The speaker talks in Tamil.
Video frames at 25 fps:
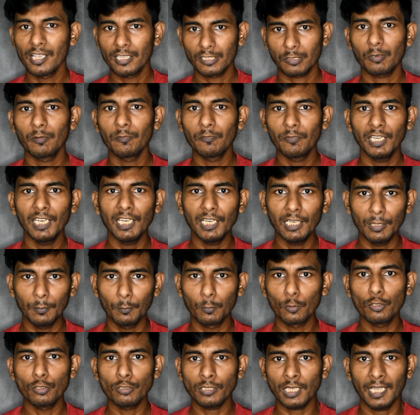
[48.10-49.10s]
ஸோ வீடு
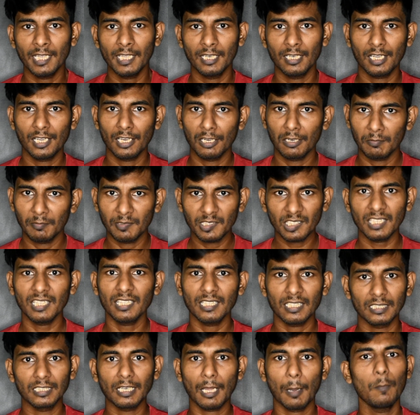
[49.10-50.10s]
புதுசாக இருக்குன்னு வந்து
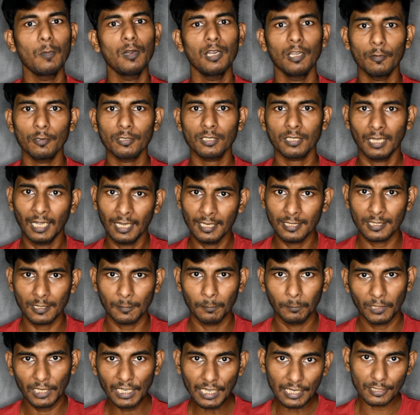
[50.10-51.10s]
இந்த டபுள் ஹவுஸ்
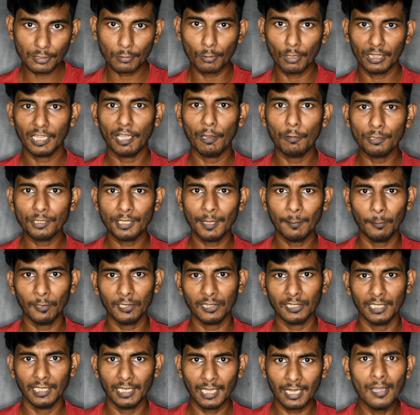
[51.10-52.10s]
கான்செப்ட்டு ஸோ அந்த ஹவுஸை
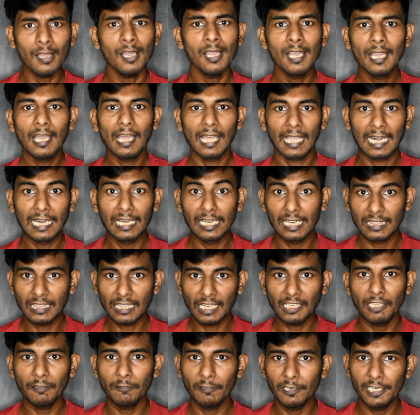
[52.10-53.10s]
பார்த்தீங்கன்னா ரெண்டு
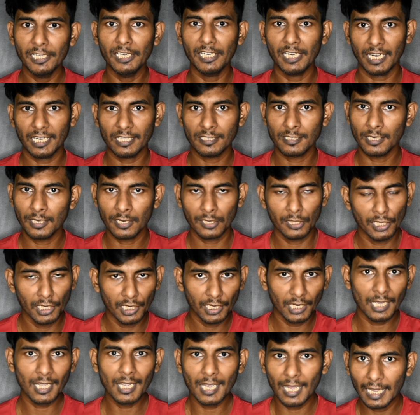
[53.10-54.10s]
தனி வீடுன்னு நினச்சிட்டு
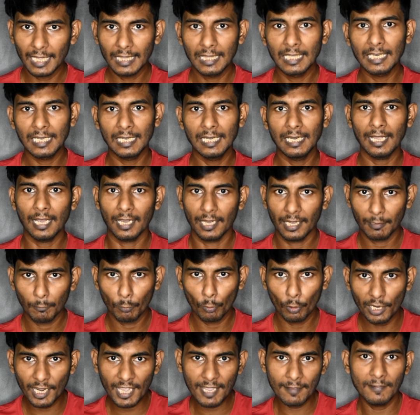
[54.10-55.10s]
இருந்தீங்கன்னா அது இல்லை
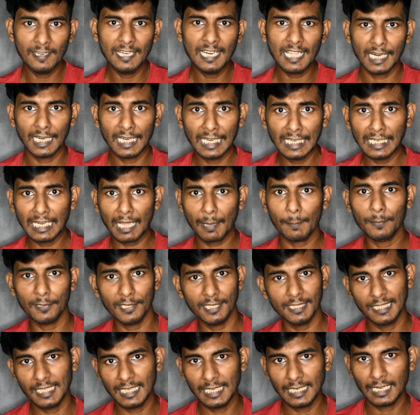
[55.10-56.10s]
ஒரே வீடை ரெண்டாக
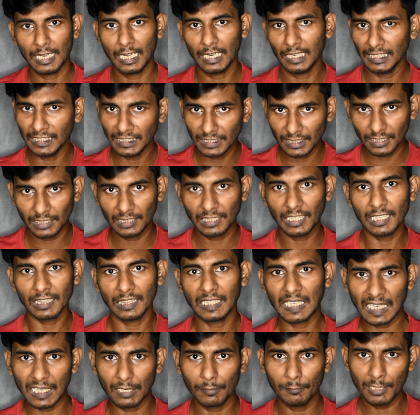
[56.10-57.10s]
பிரிச்சிருக்காங்கன்றது தான்
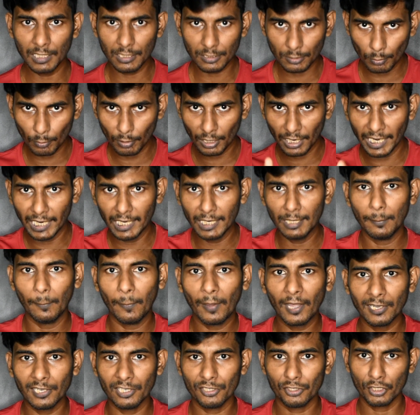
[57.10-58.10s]
தகவல் ஸோ ரெண்டு
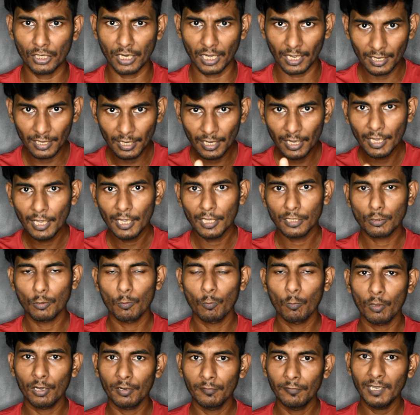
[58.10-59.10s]
பார்ட்டிஷனாக ஸோ
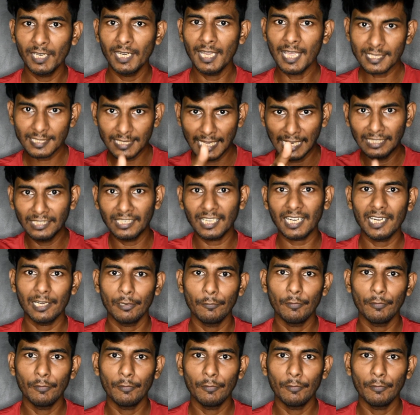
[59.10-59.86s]
ஒரு வீடை சென்டராக